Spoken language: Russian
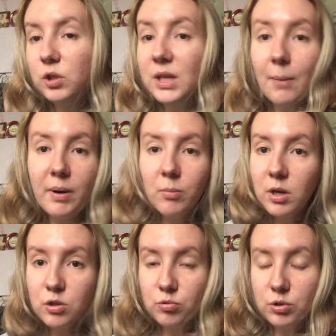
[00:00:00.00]
вот я прям
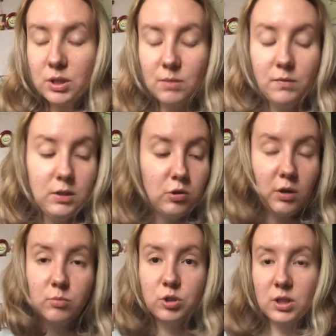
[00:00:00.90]
горжусь этим видео,
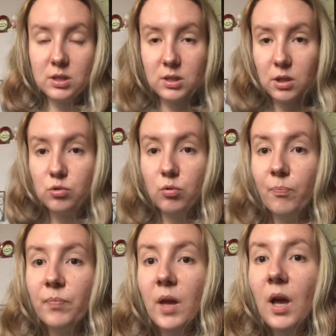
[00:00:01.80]
я вам честно скажу.
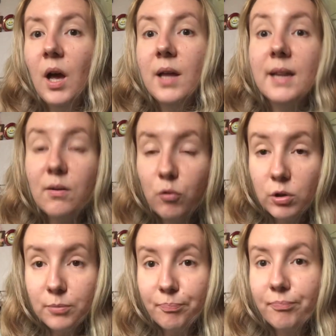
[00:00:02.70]
Так
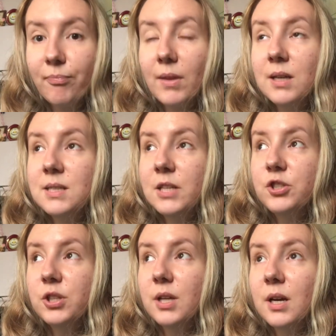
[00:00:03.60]
вот,
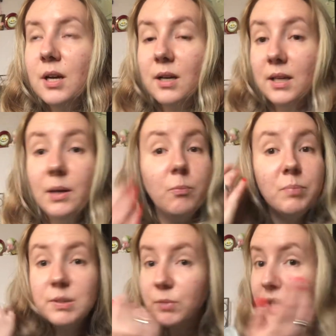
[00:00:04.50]
Значит, э, и
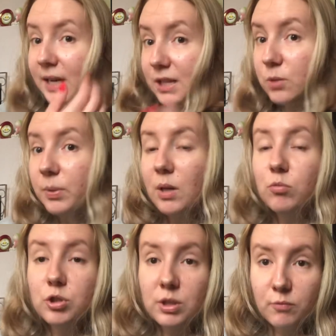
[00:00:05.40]
без макияжа,
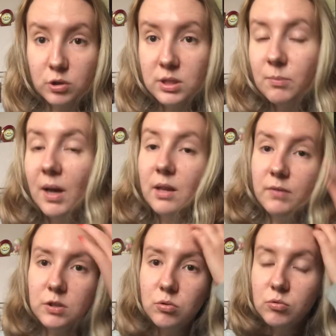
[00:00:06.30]
потому что вот снимала
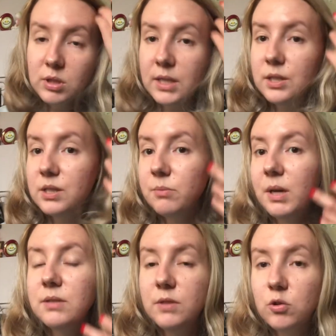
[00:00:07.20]
видео, ну, знаете,
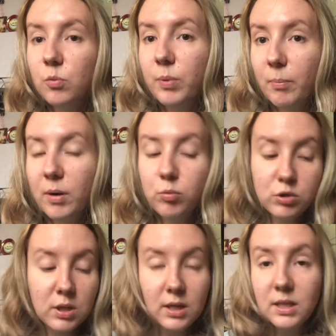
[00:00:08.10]
снимать видео про борьбу
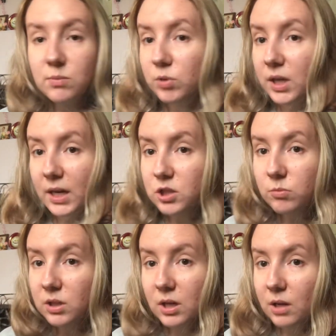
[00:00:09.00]
с акне с макияжем,
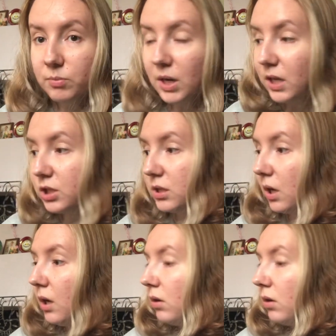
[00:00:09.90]
это, как мне кажется,